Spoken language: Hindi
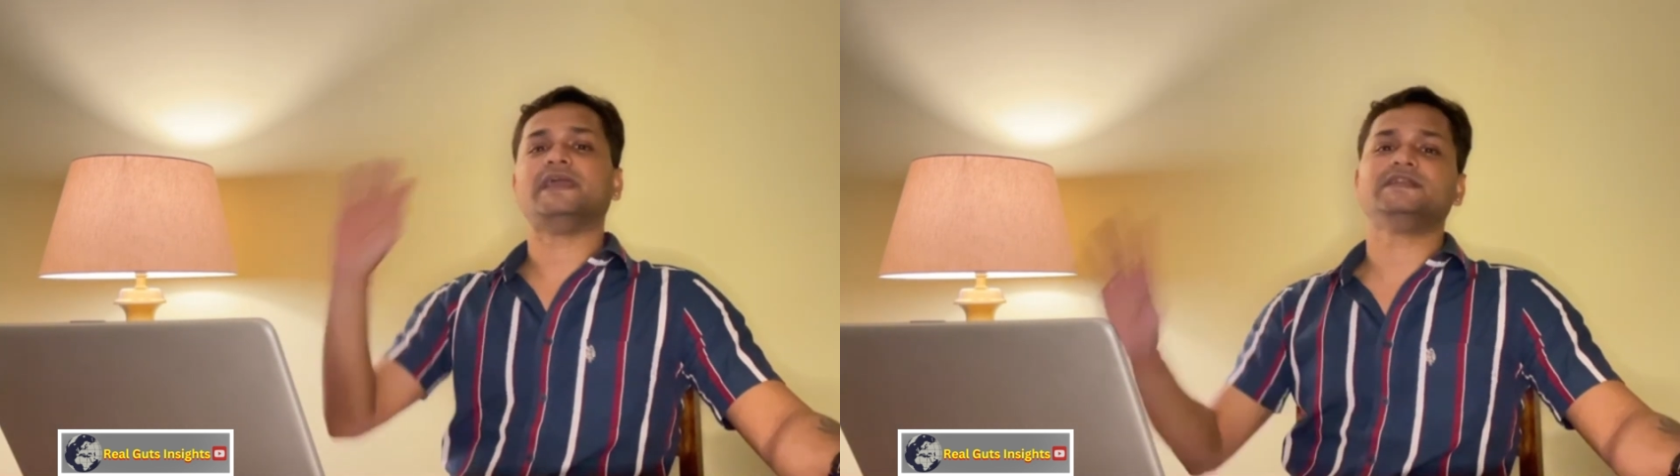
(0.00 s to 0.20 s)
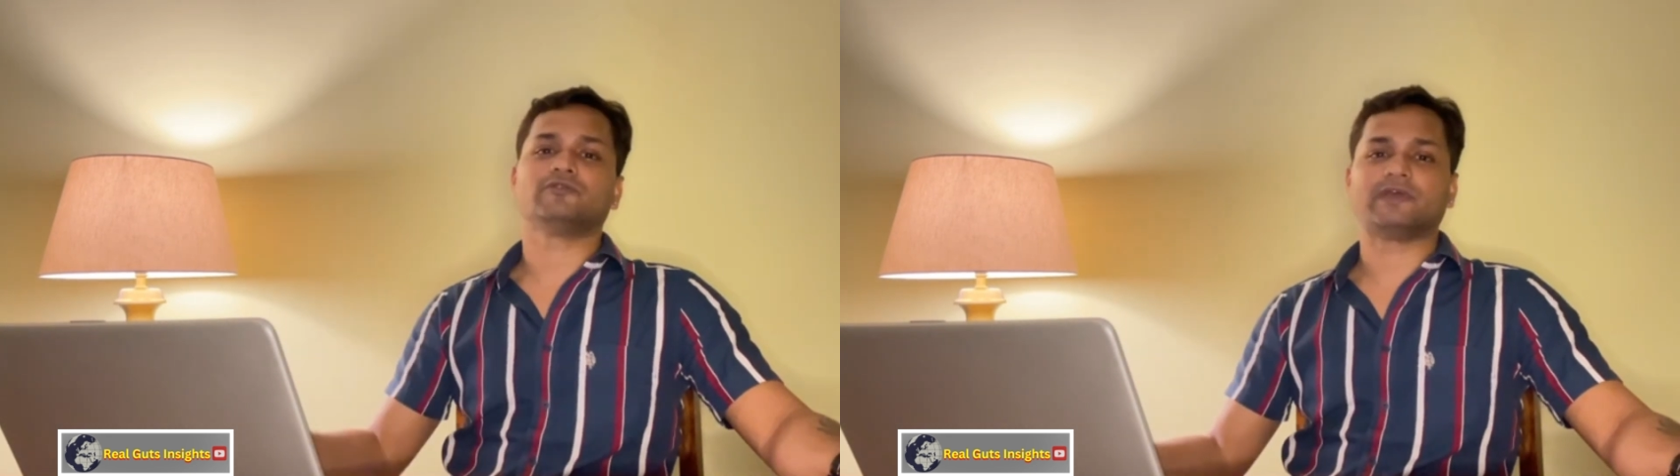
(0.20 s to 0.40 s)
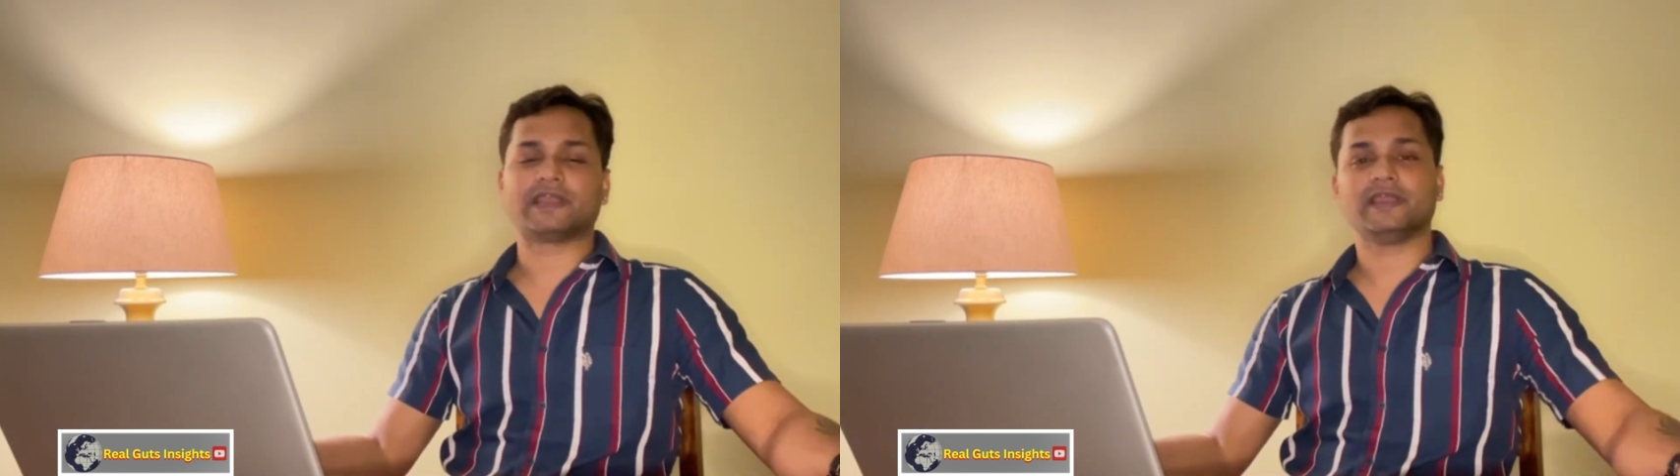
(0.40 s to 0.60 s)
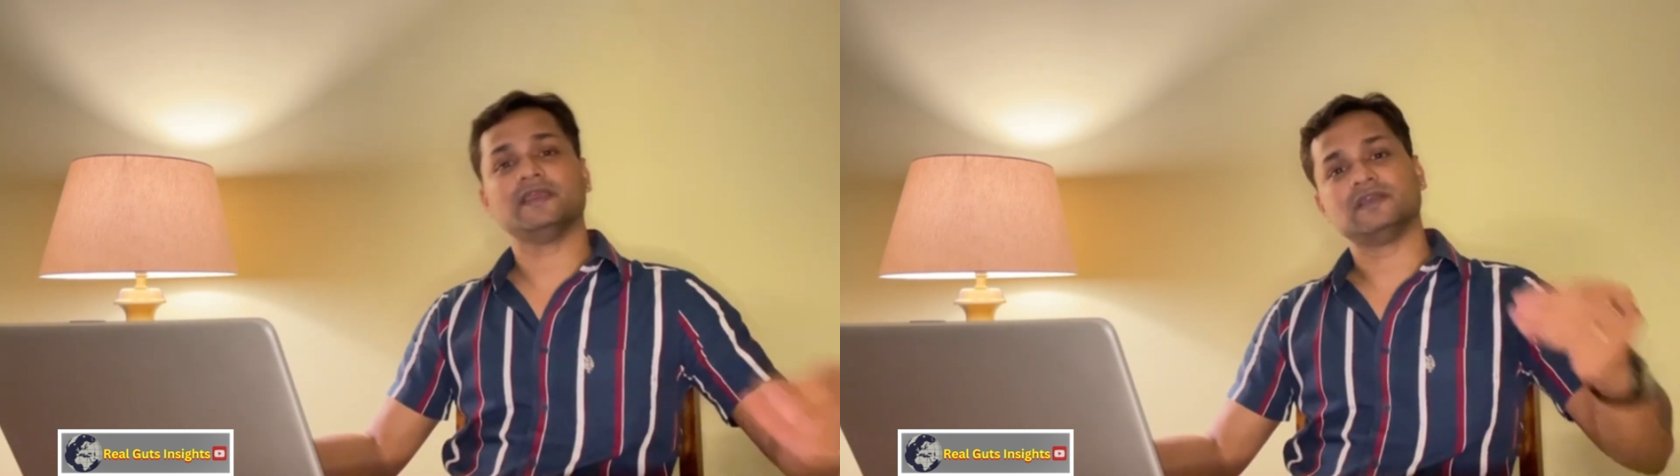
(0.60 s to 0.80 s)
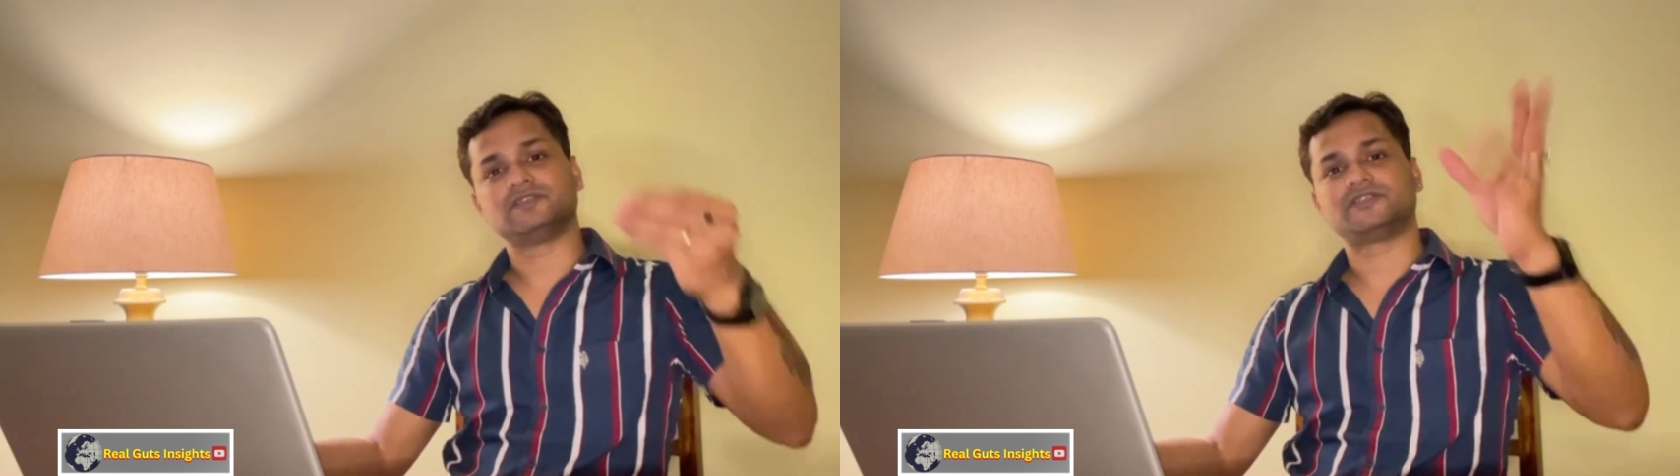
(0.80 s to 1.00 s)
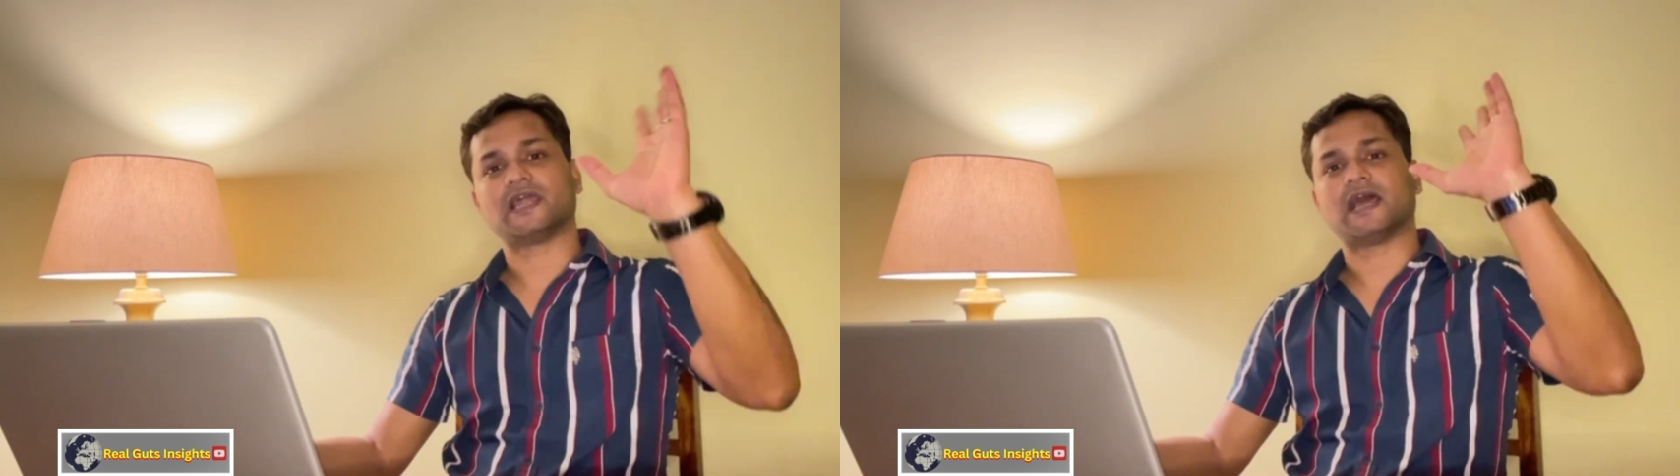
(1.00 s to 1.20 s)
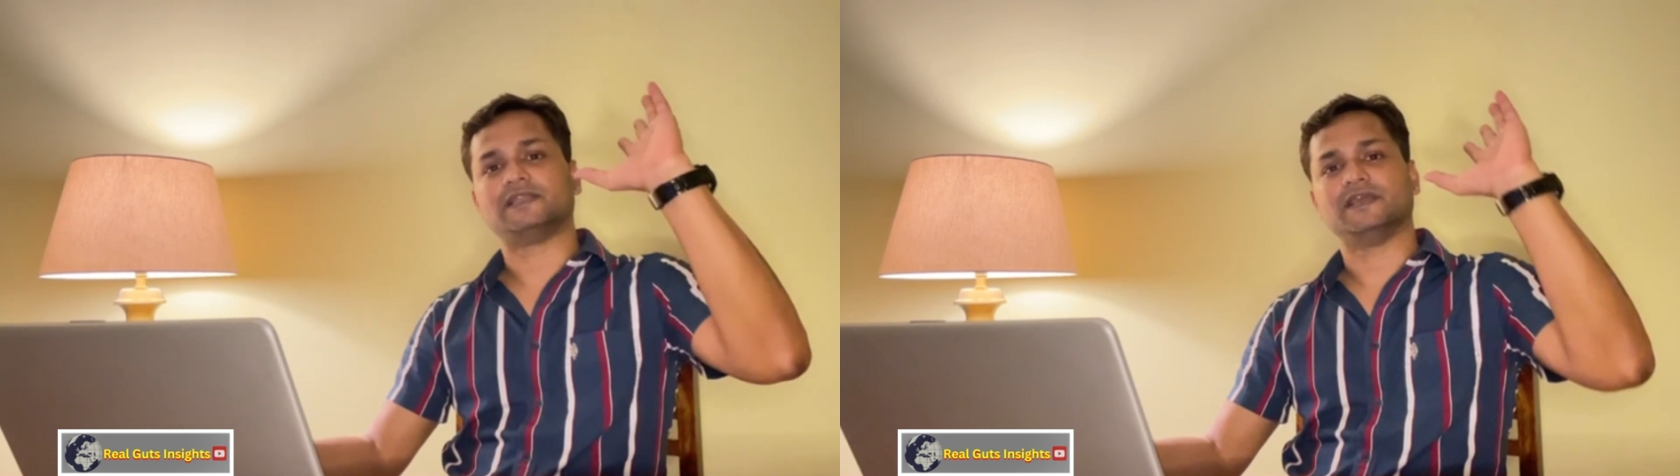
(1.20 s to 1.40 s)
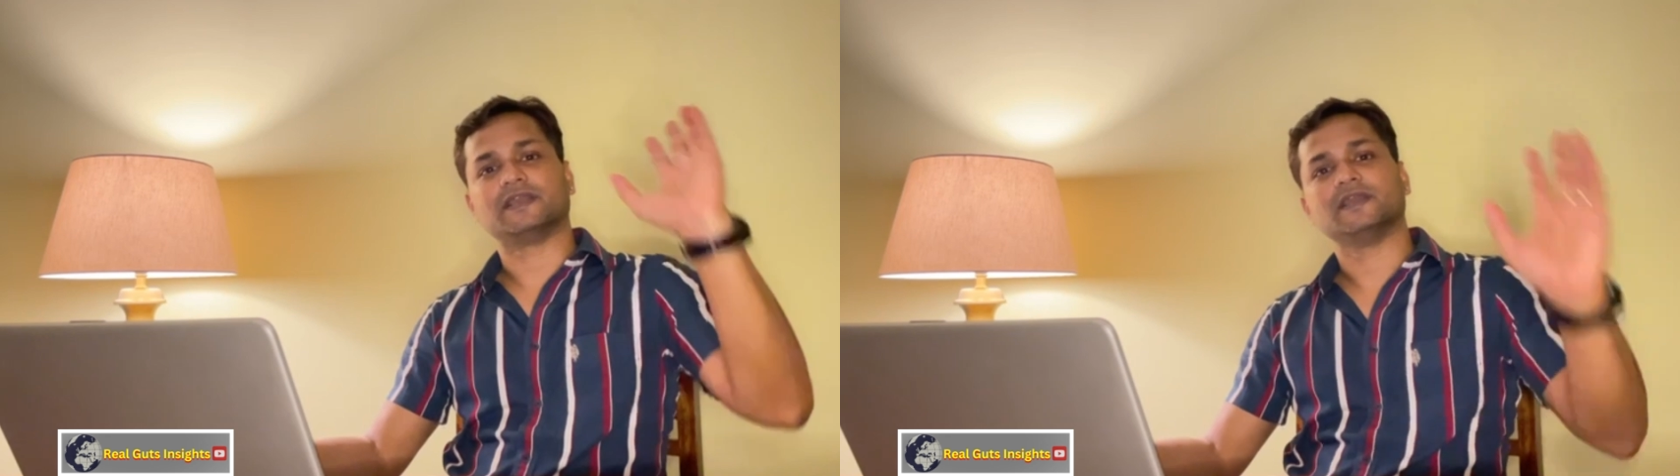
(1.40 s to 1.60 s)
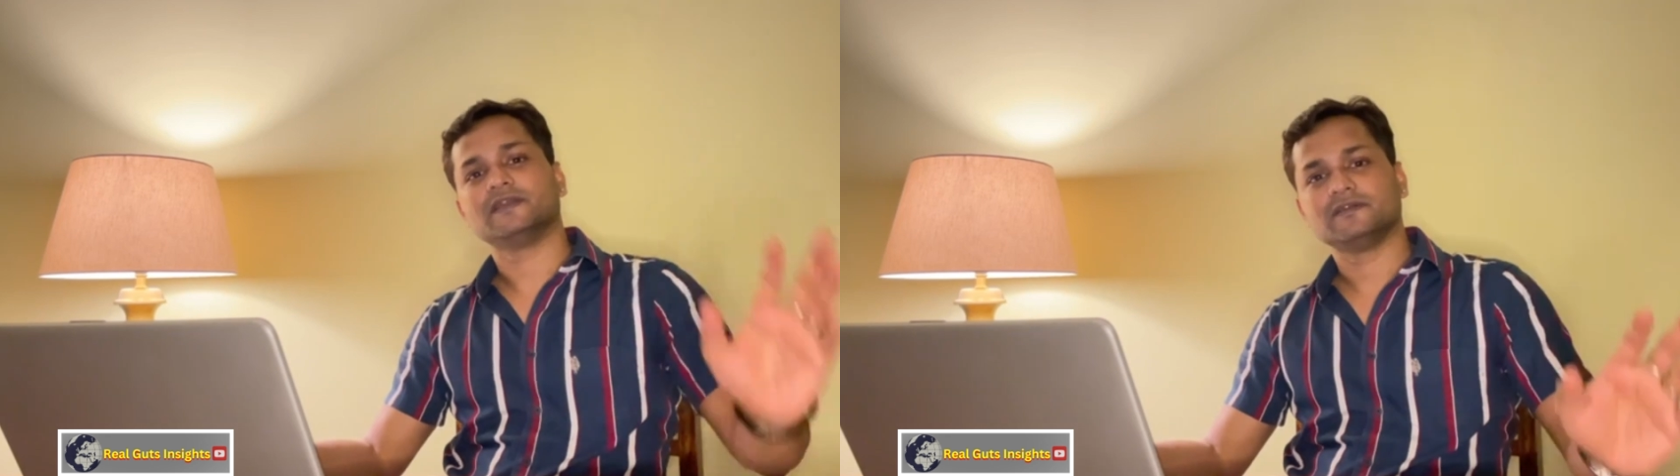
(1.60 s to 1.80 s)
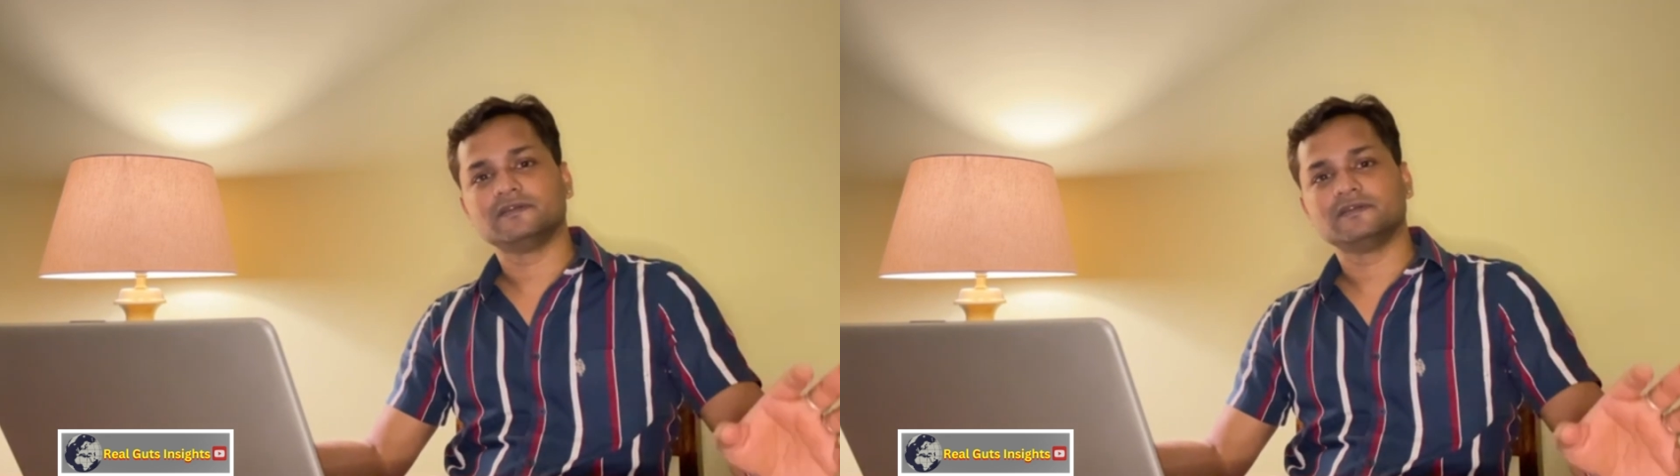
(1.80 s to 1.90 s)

नहीं छोड़ेंगे जला देंगे